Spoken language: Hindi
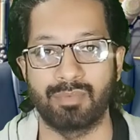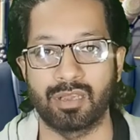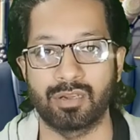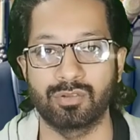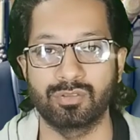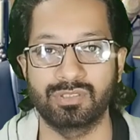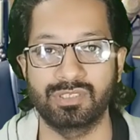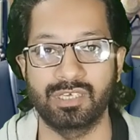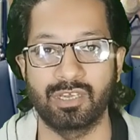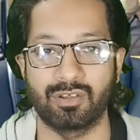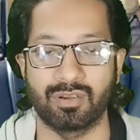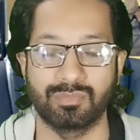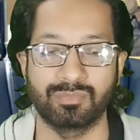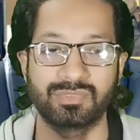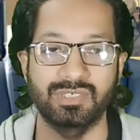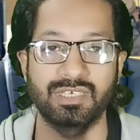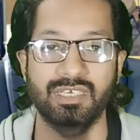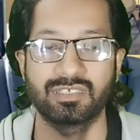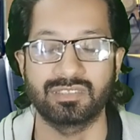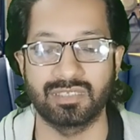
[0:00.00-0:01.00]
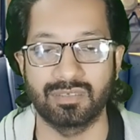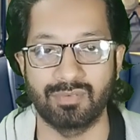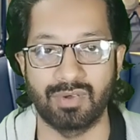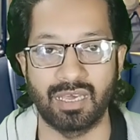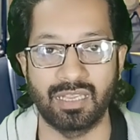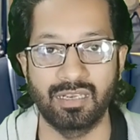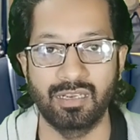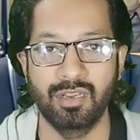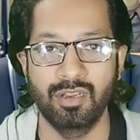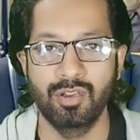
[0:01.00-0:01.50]
बार होती है और उनसे ये
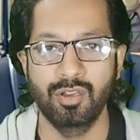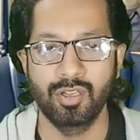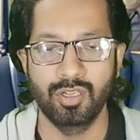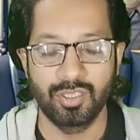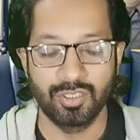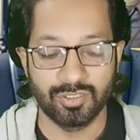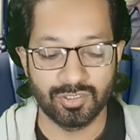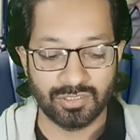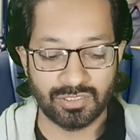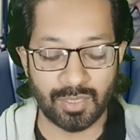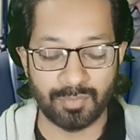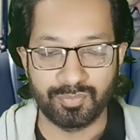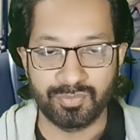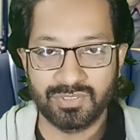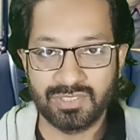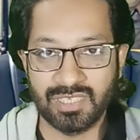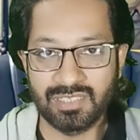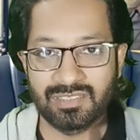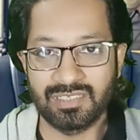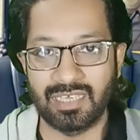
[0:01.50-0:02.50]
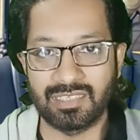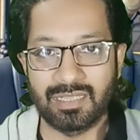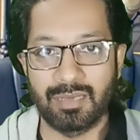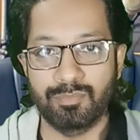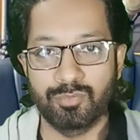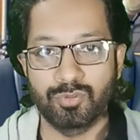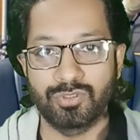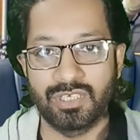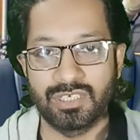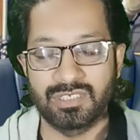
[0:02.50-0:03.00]
सवाल सबसे ज्यादा
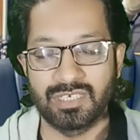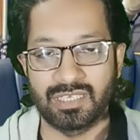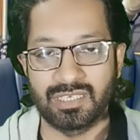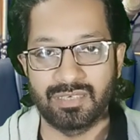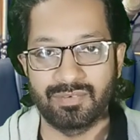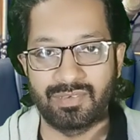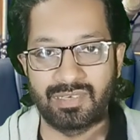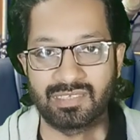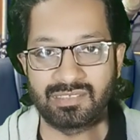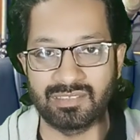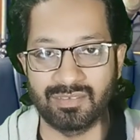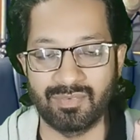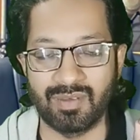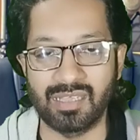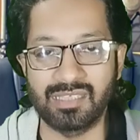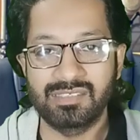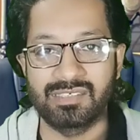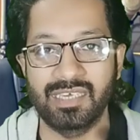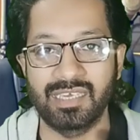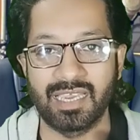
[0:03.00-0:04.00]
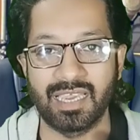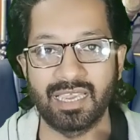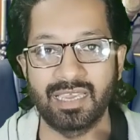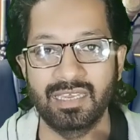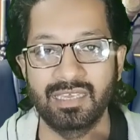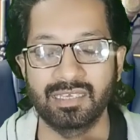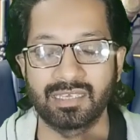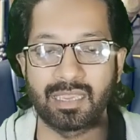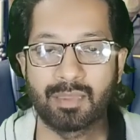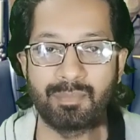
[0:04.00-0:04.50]
पूछे जाने वाला सवाल ये है
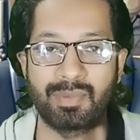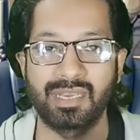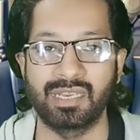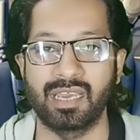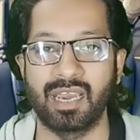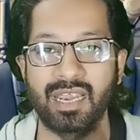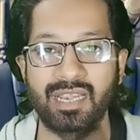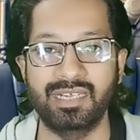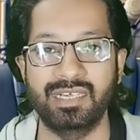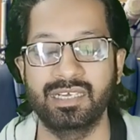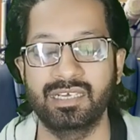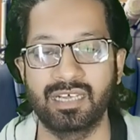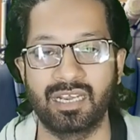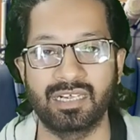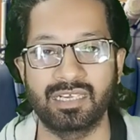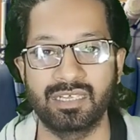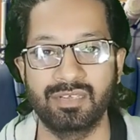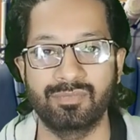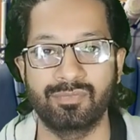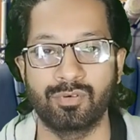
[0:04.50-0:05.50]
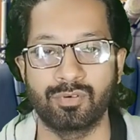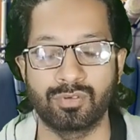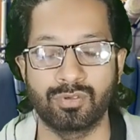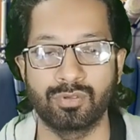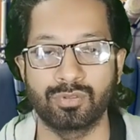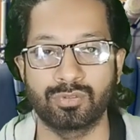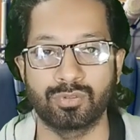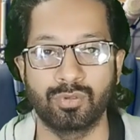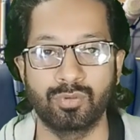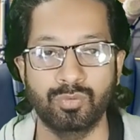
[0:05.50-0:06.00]
कि मैंने आईडी कार्ड की
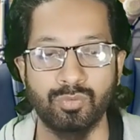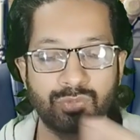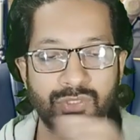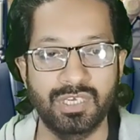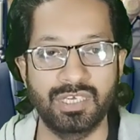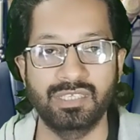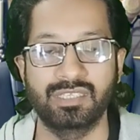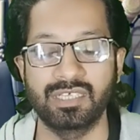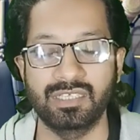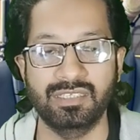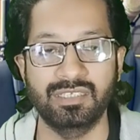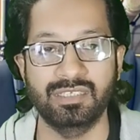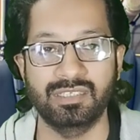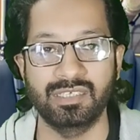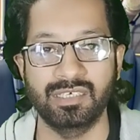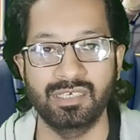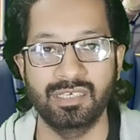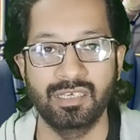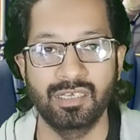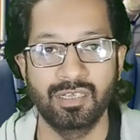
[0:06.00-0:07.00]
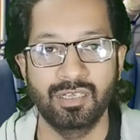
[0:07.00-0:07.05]
फोटो तो उनकी दे दी थी